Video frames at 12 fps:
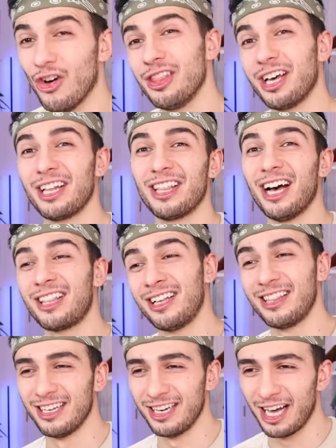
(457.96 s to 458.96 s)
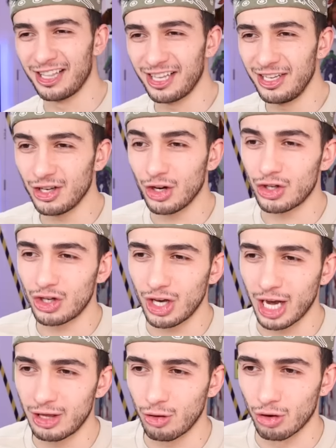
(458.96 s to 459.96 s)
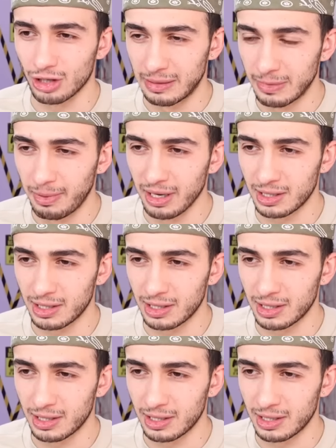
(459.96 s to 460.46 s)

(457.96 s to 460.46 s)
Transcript: Onlara dağıtıldığını anlayınca nasıl geldi ortamı